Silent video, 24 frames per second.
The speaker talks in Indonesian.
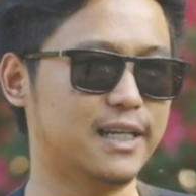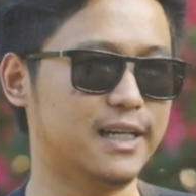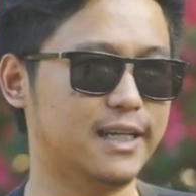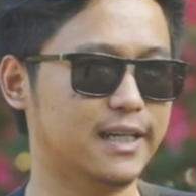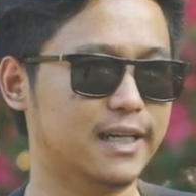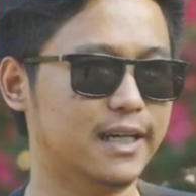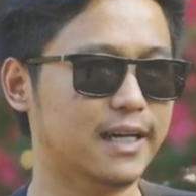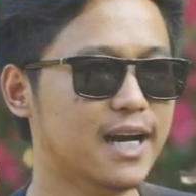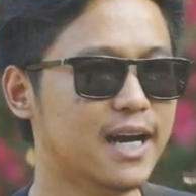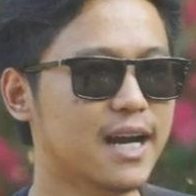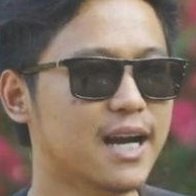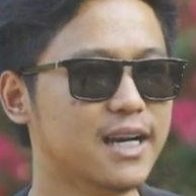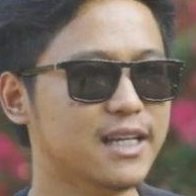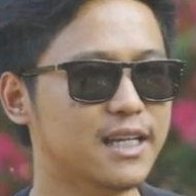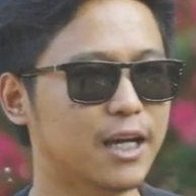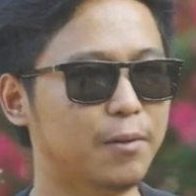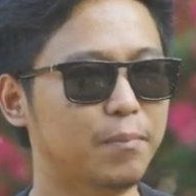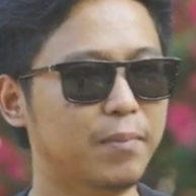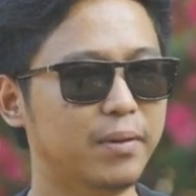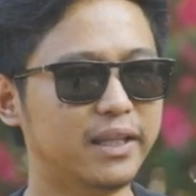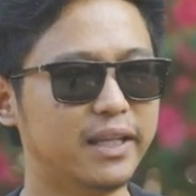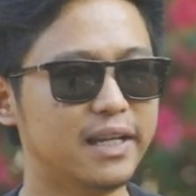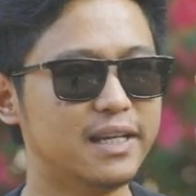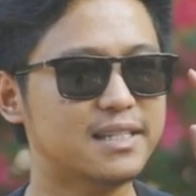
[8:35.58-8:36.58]
saya.
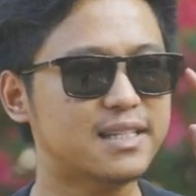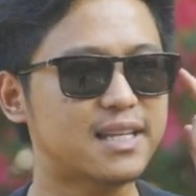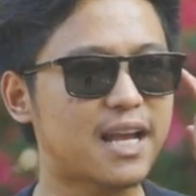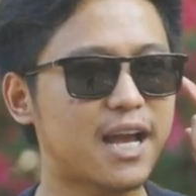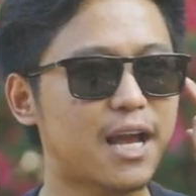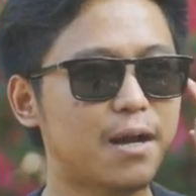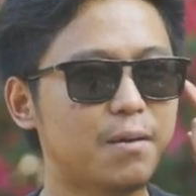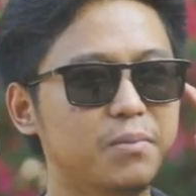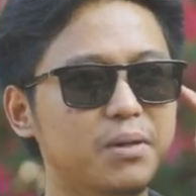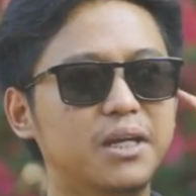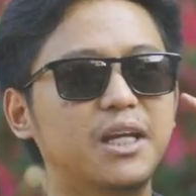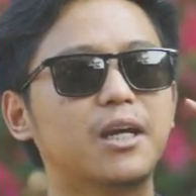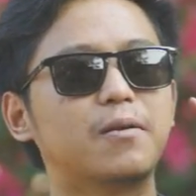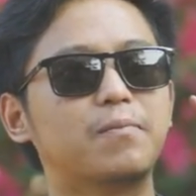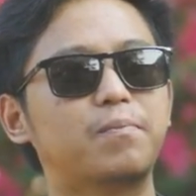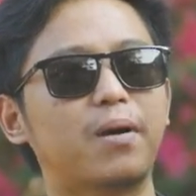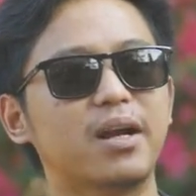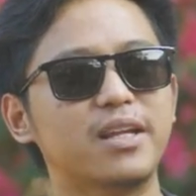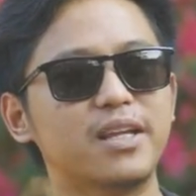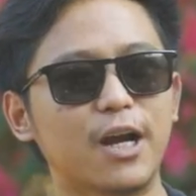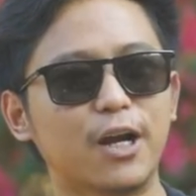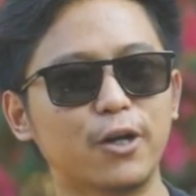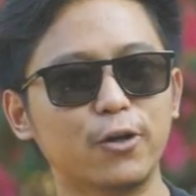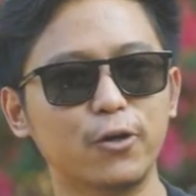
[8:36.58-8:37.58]
Yang penting saya mikir
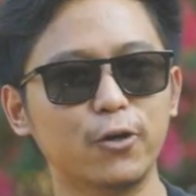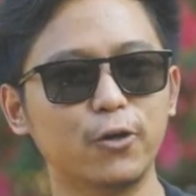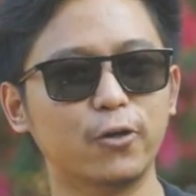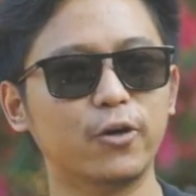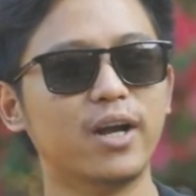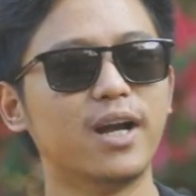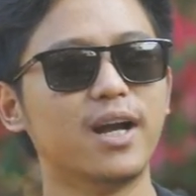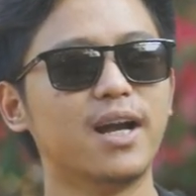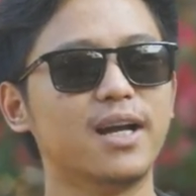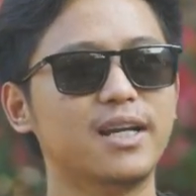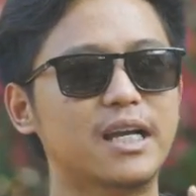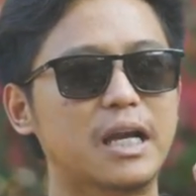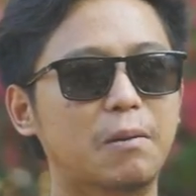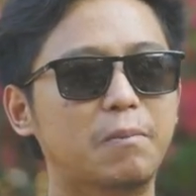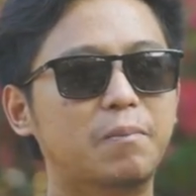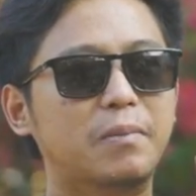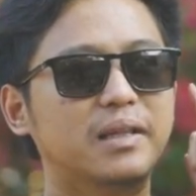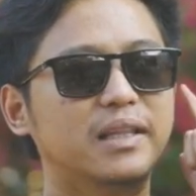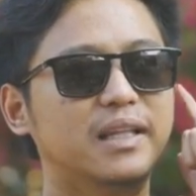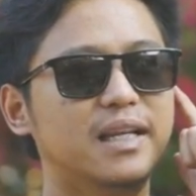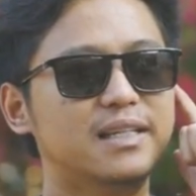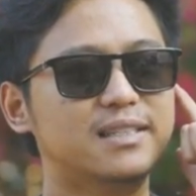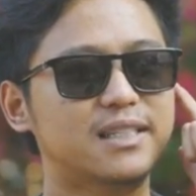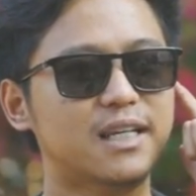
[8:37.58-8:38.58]
panjang dulu. Yang
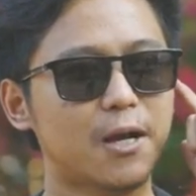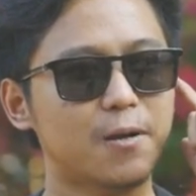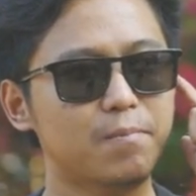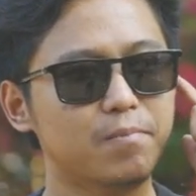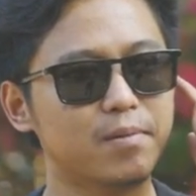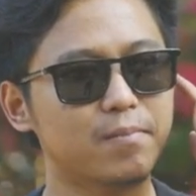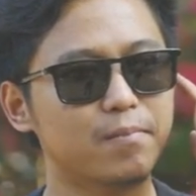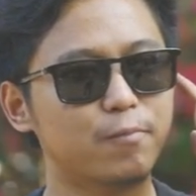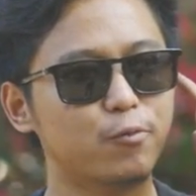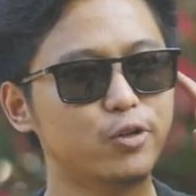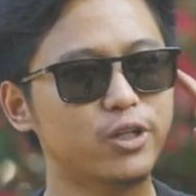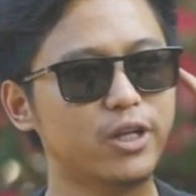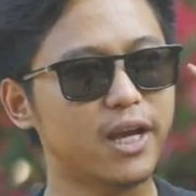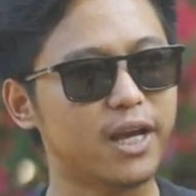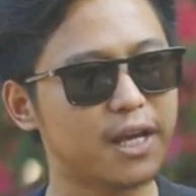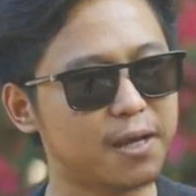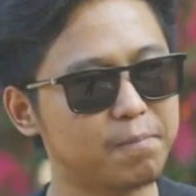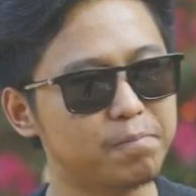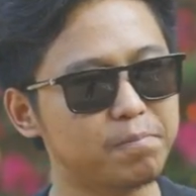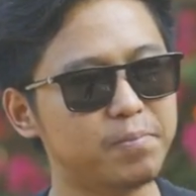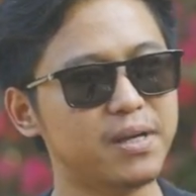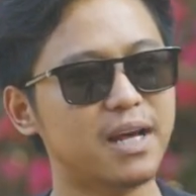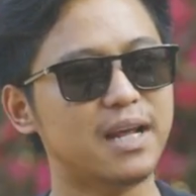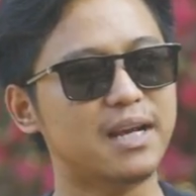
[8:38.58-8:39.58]
penting saya mempunyai
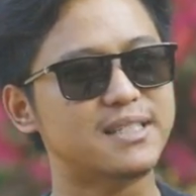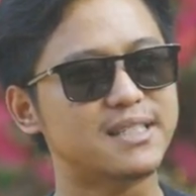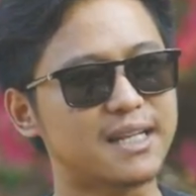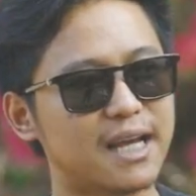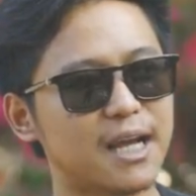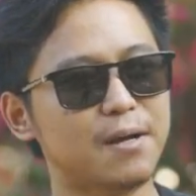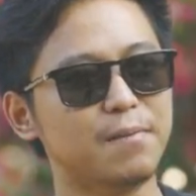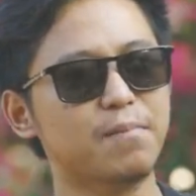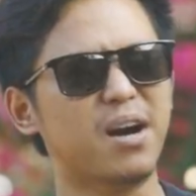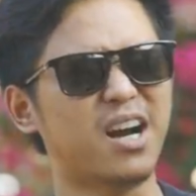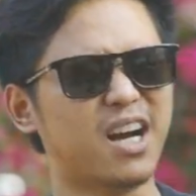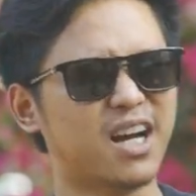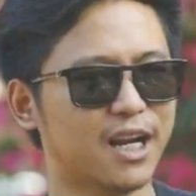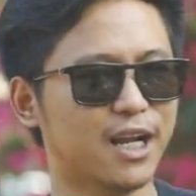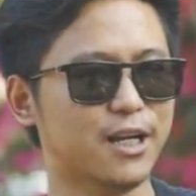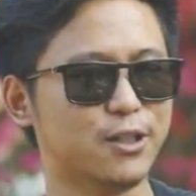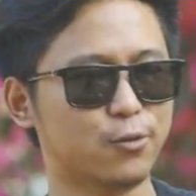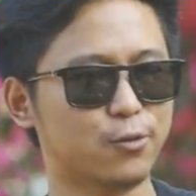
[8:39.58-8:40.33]
impian saya bakalan